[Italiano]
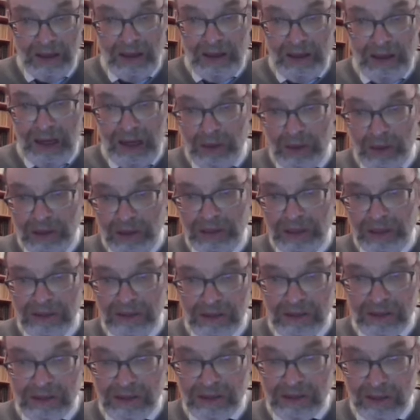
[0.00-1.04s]
La modern
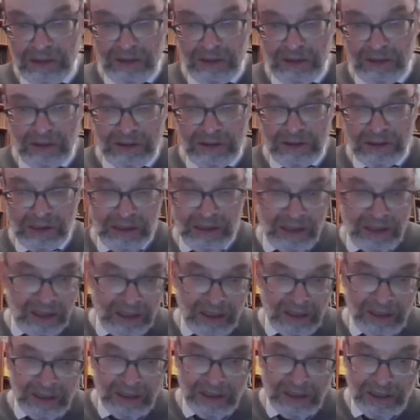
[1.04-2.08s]

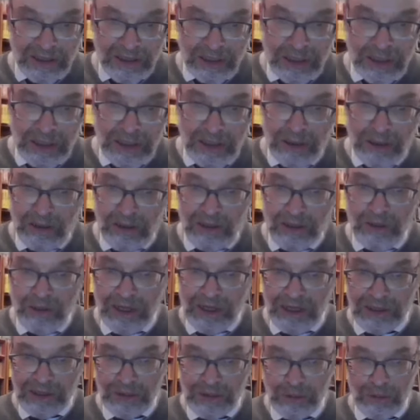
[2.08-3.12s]
ortodossi si
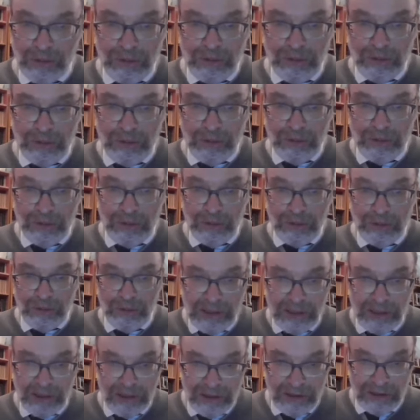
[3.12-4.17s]
colloca su
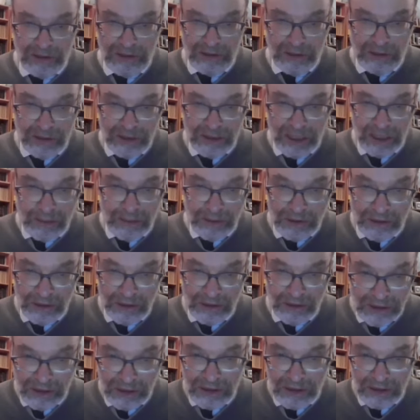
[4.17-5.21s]
posizioni, diciamo
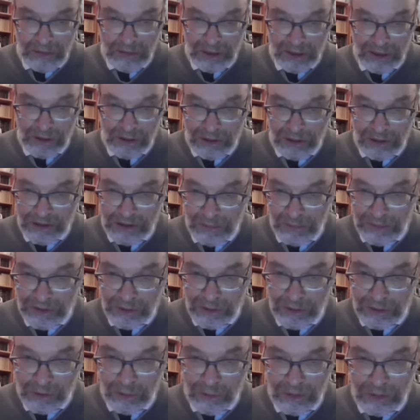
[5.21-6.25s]
così, di maggiore
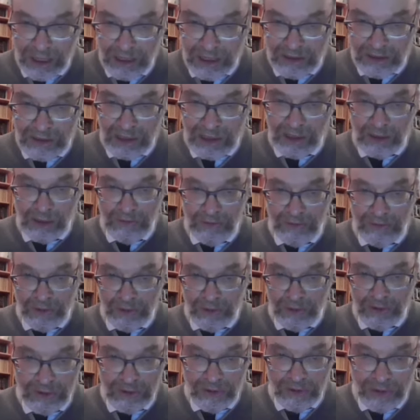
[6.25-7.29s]
apertura nei
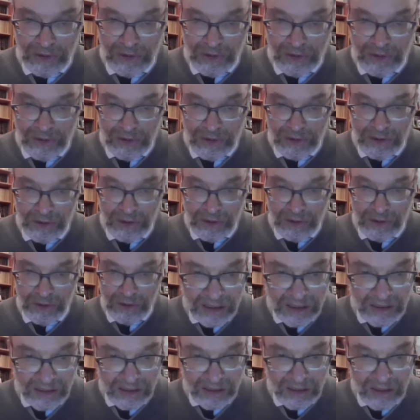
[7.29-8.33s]
confronti di tutti
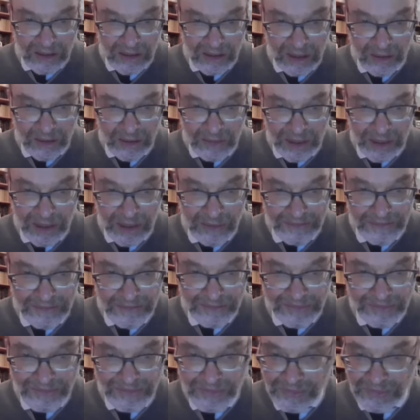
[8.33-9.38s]
questi temi
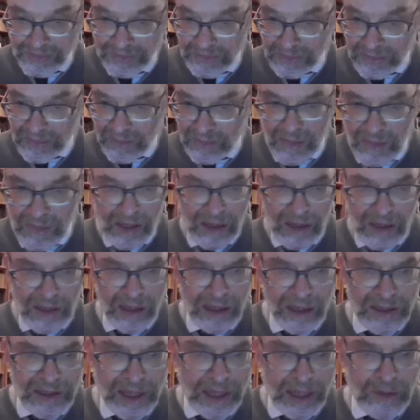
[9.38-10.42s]
ed
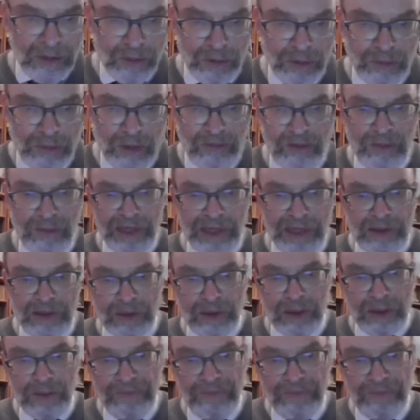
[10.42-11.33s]
è un movimento